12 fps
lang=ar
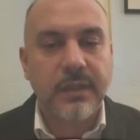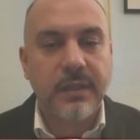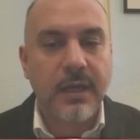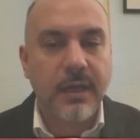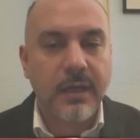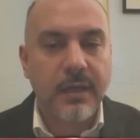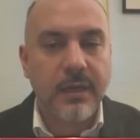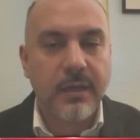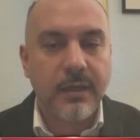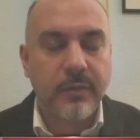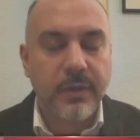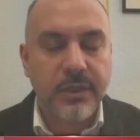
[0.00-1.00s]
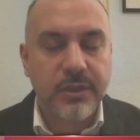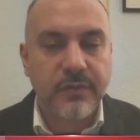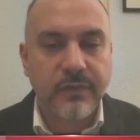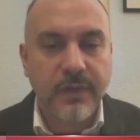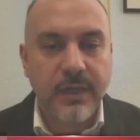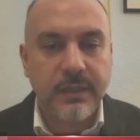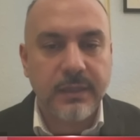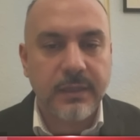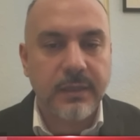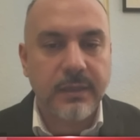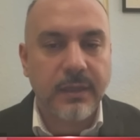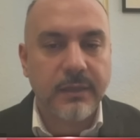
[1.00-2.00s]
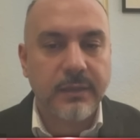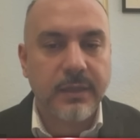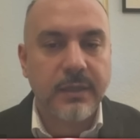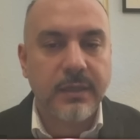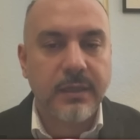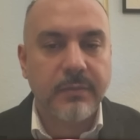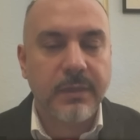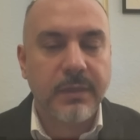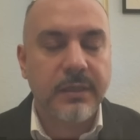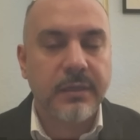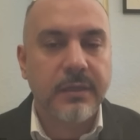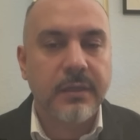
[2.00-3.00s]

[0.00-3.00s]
الحقائق وكشف هاي القضايا من